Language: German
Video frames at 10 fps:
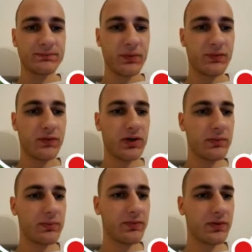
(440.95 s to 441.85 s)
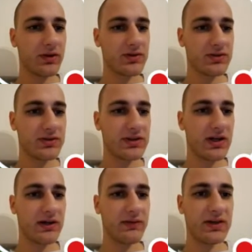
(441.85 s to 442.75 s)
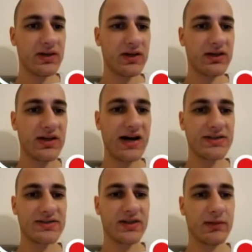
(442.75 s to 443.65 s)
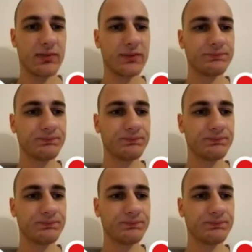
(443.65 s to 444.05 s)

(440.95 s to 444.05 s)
bevor, bevor ich da wieder gar nichts habe.